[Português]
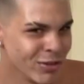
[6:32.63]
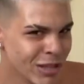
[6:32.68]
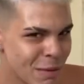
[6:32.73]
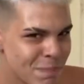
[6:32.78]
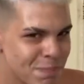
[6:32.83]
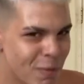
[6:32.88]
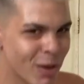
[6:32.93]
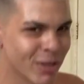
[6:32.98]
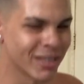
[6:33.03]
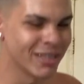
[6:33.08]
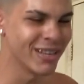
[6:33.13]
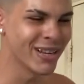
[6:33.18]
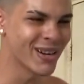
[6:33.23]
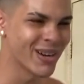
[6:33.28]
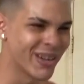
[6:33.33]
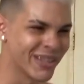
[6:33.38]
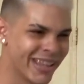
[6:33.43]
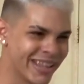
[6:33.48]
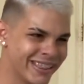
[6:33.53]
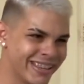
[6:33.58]
porta de
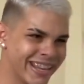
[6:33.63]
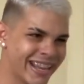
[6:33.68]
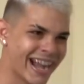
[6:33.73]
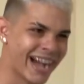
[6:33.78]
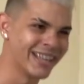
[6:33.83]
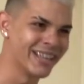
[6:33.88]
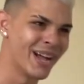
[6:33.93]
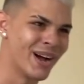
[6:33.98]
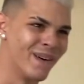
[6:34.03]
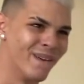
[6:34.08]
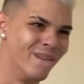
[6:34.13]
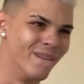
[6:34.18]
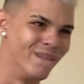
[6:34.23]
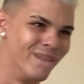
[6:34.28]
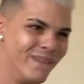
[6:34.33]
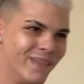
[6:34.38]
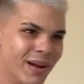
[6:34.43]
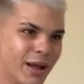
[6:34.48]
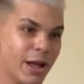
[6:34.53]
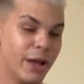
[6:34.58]
cada, de cada
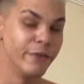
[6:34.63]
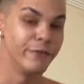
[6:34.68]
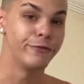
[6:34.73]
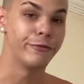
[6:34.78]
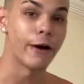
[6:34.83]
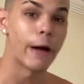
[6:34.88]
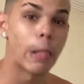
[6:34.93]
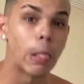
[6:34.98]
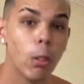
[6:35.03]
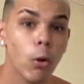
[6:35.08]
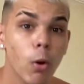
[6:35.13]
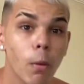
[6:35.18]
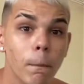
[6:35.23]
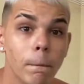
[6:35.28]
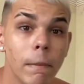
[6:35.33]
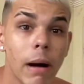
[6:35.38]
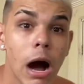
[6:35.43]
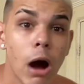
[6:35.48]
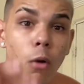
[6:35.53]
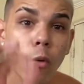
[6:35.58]
um. Falou
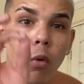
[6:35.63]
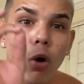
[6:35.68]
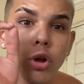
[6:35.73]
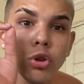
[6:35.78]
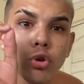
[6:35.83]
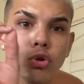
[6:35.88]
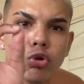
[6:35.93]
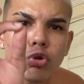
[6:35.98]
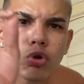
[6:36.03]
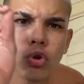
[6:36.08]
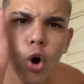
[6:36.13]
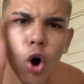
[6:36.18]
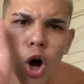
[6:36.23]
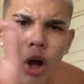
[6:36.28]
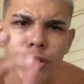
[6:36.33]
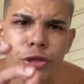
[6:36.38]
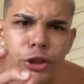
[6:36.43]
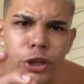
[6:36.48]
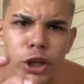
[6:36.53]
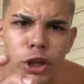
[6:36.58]
mal o ano
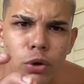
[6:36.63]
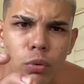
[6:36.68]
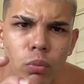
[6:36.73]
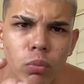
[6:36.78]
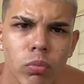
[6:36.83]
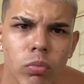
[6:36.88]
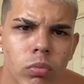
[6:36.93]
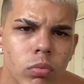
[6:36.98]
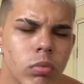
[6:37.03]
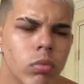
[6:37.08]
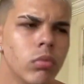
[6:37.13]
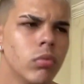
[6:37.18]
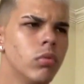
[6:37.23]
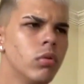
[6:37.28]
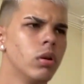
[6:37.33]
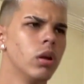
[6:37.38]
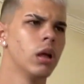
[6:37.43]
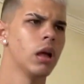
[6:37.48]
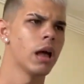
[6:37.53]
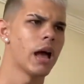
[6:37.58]
todinho.
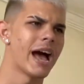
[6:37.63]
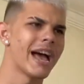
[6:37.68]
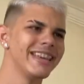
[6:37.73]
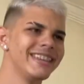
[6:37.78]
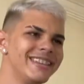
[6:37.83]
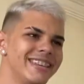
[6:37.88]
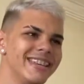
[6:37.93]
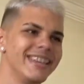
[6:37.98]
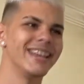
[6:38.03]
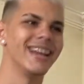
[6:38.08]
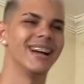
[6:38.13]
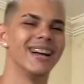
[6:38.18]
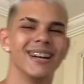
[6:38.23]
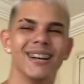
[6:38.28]
Aí chega,